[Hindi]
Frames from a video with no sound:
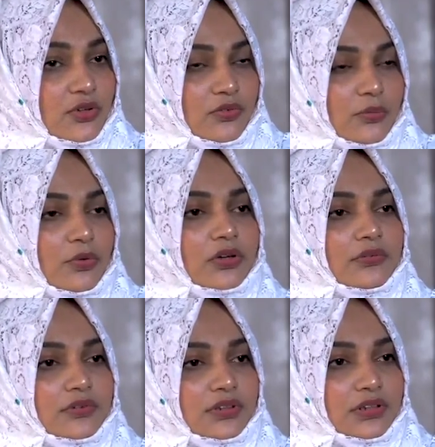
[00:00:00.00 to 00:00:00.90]
जो हैं वो
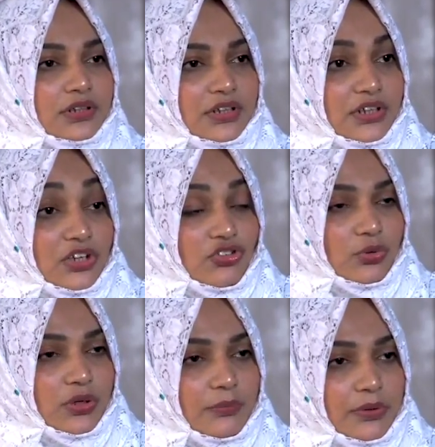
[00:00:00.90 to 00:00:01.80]
बहुत क्रश हो
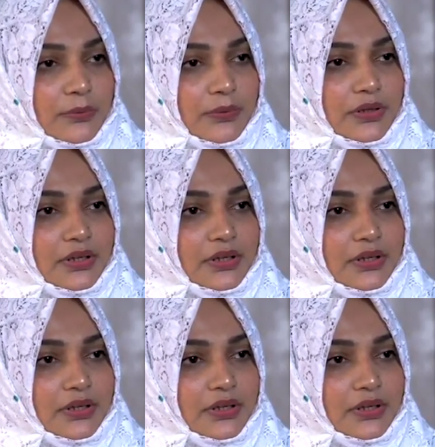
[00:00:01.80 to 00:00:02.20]
गई बिल्कुल